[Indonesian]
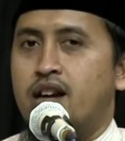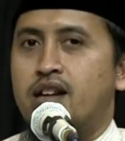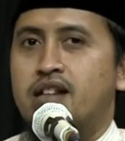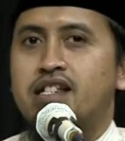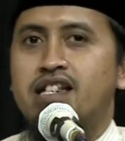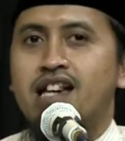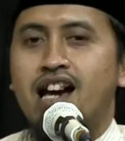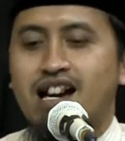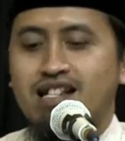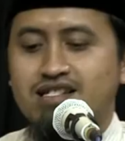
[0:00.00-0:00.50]

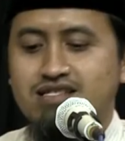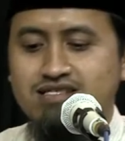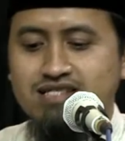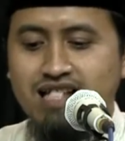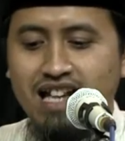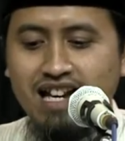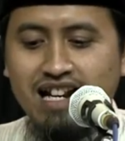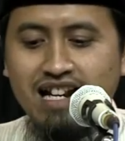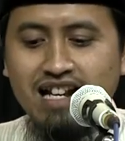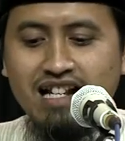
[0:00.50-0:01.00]
di
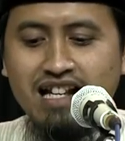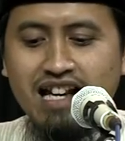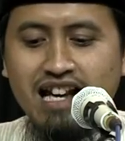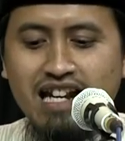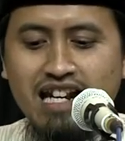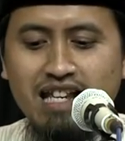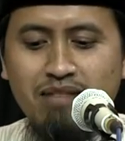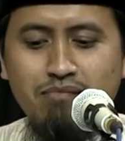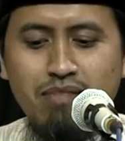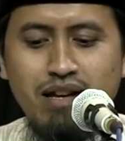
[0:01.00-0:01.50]
antara
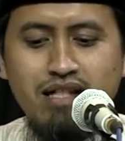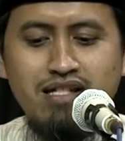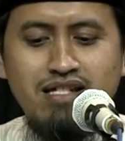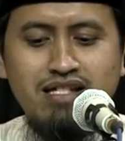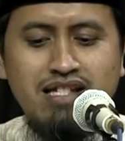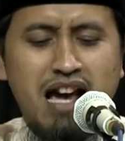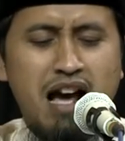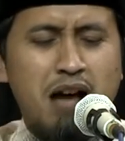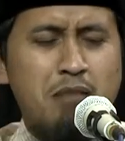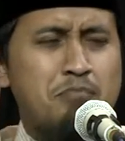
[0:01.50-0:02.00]
kalimat
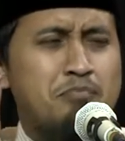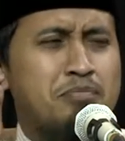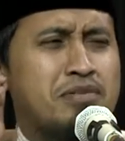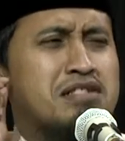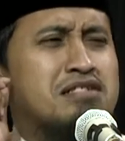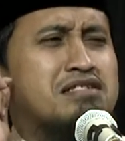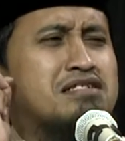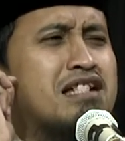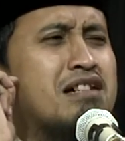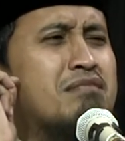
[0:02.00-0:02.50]
yang
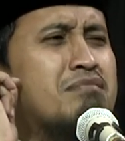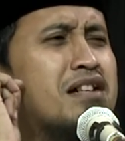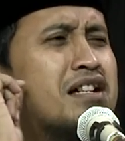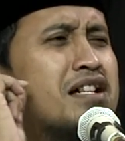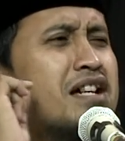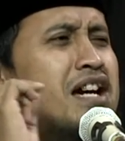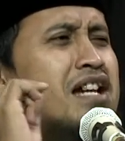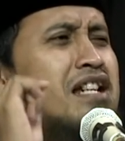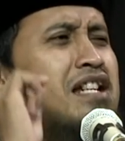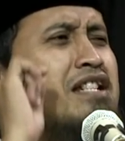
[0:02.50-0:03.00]
pertama
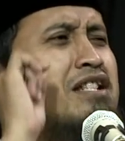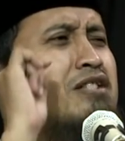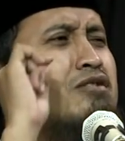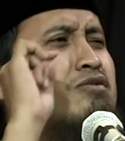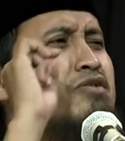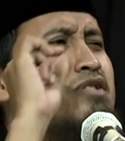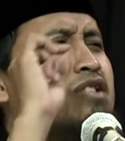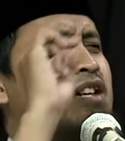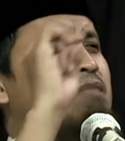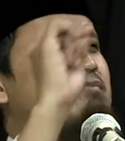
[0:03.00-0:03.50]
kali
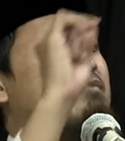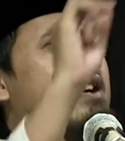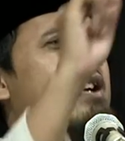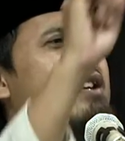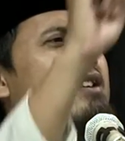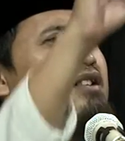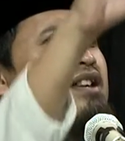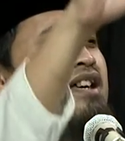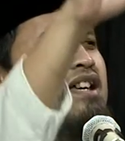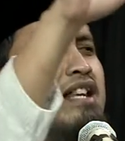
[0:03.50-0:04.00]

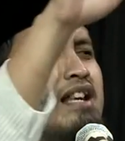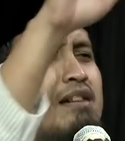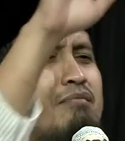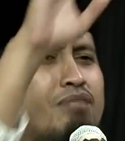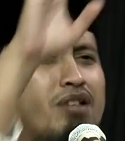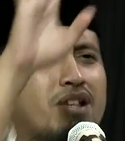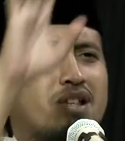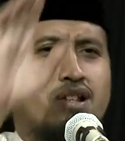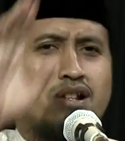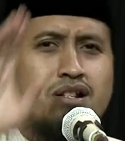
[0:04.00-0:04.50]
diucapkan oleh
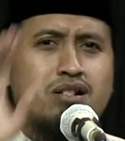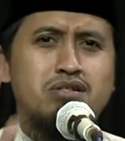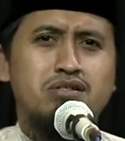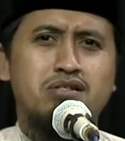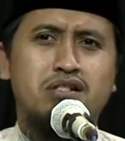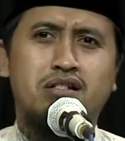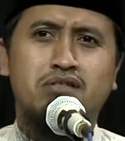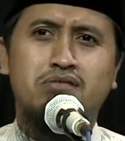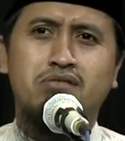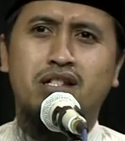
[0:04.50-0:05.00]
Nabi
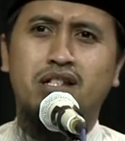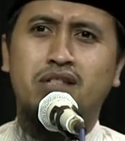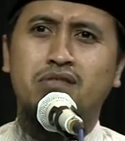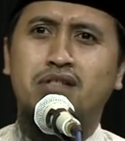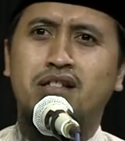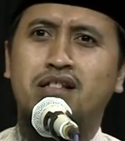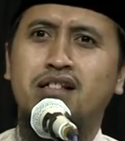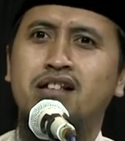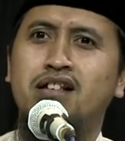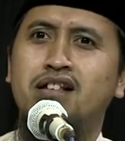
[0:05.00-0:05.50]
Shallallahu Alaihi
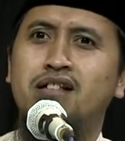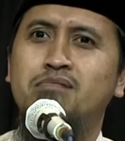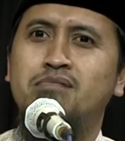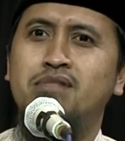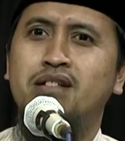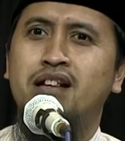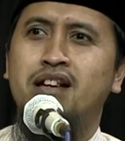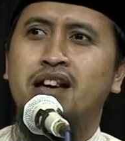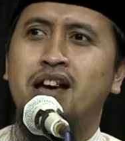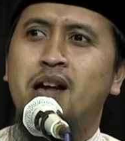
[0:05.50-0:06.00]
Wasallam
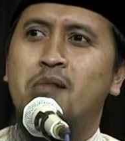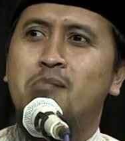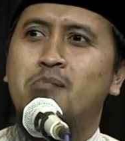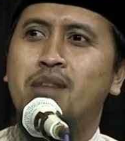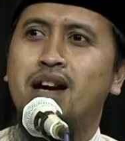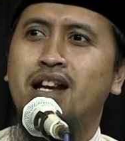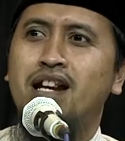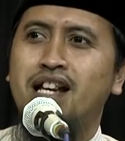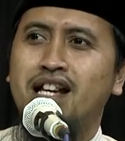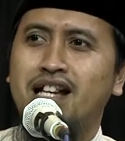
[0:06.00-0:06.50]

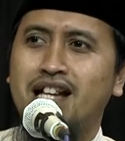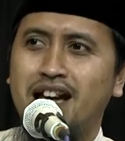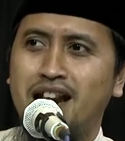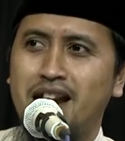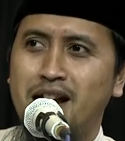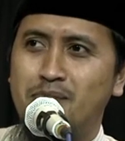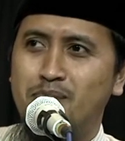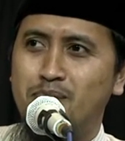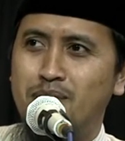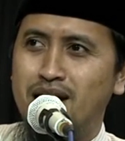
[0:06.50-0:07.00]

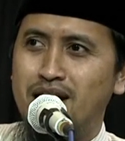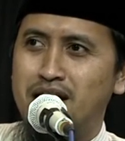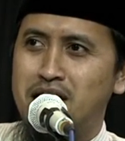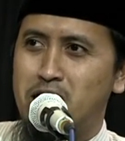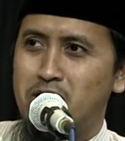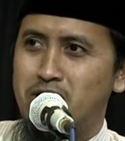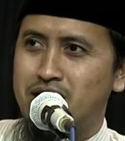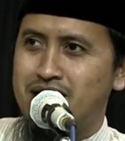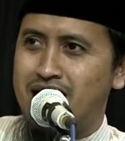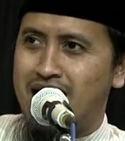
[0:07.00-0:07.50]
Manakala
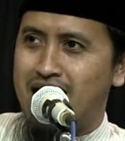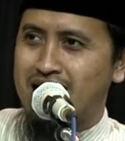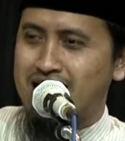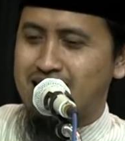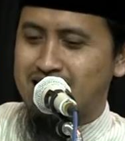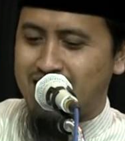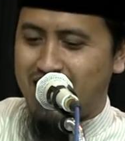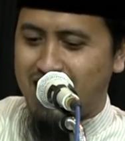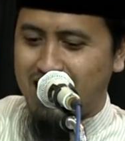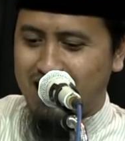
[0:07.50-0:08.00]
beliau
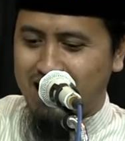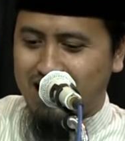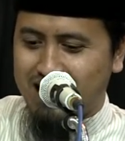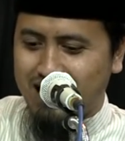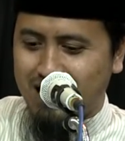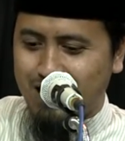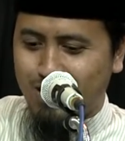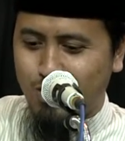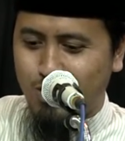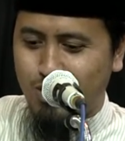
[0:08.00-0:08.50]
datang
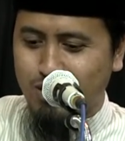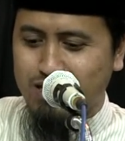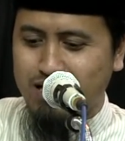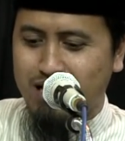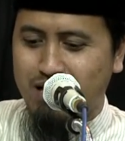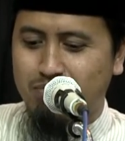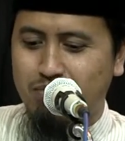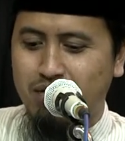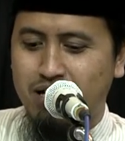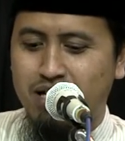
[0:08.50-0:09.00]
ke
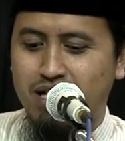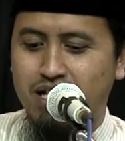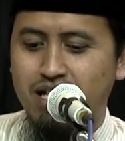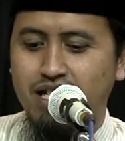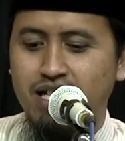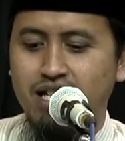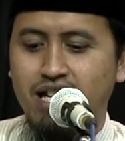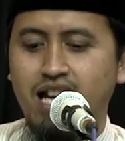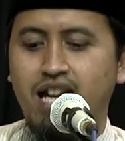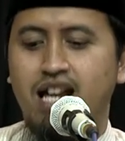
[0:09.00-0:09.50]
kota
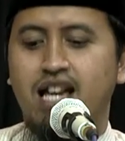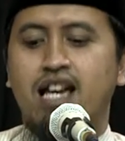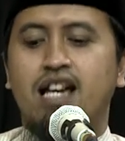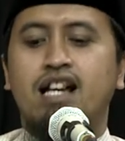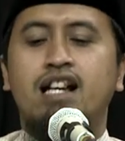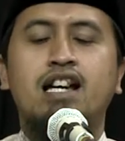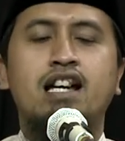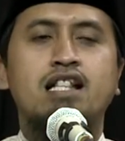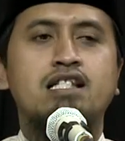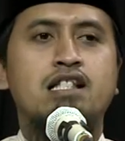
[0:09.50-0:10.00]

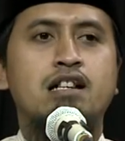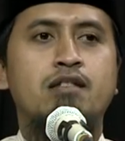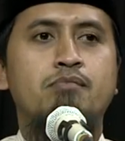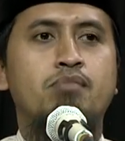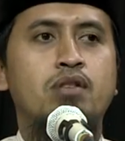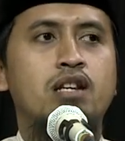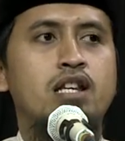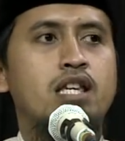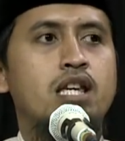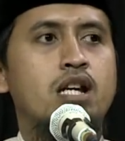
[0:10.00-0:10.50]
Madinah, kata
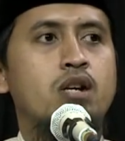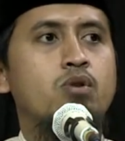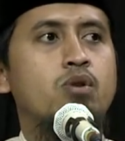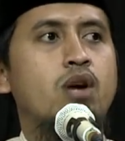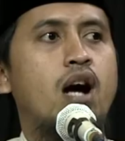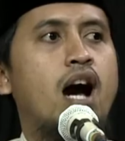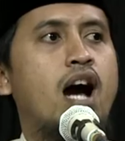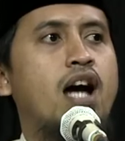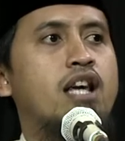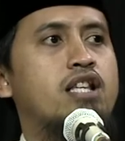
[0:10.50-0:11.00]
beliau,
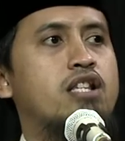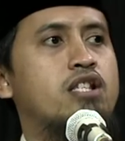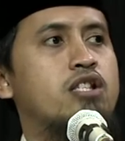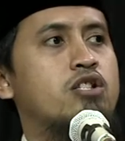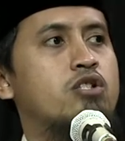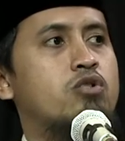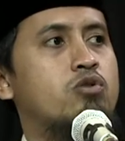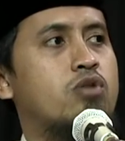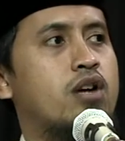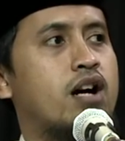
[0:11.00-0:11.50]

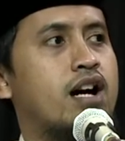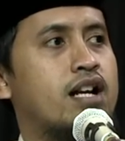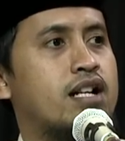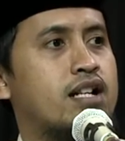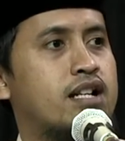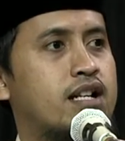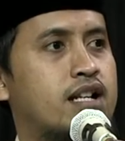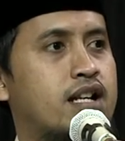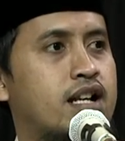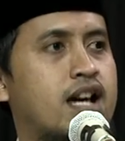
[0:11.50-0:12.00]

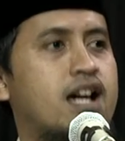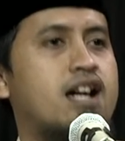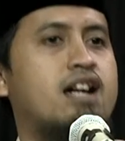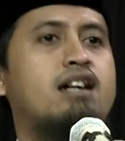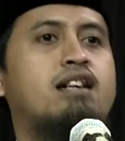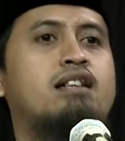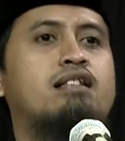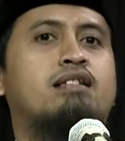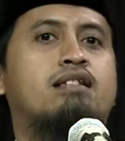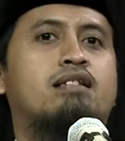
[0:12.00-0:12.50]
"Ayyuhan
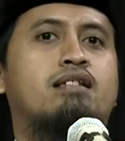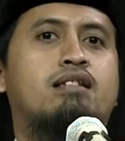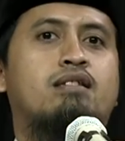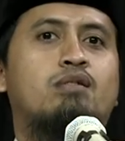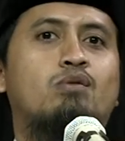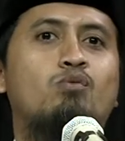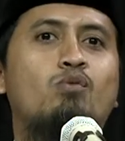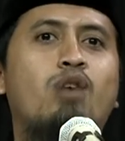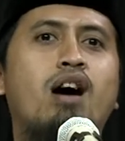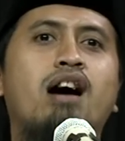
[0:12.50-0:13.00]
nas,
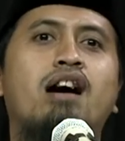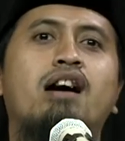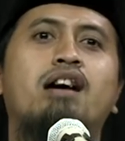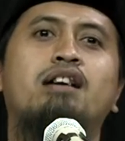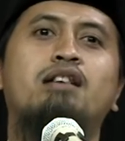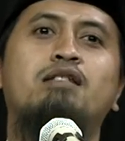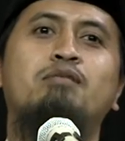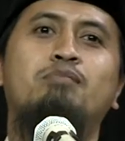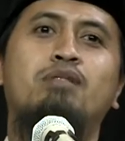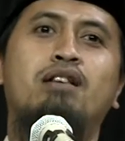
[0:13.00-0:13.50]

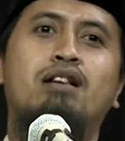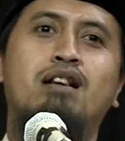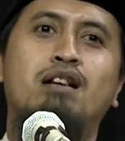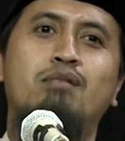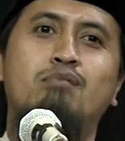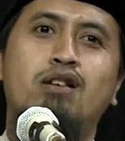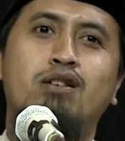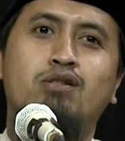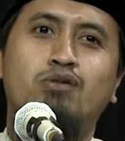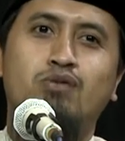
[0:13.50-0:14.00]
wahai para
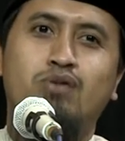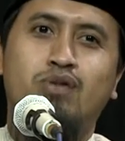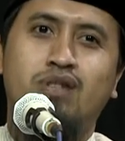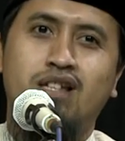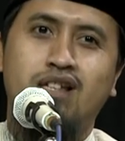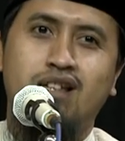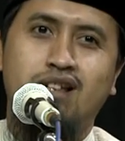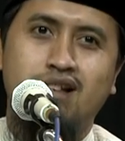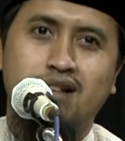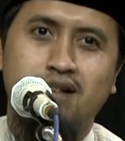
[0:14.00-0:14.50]

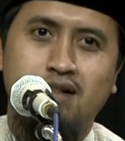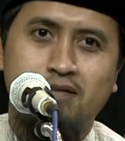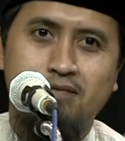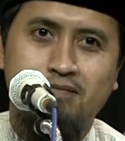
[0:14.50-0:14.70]
manusia."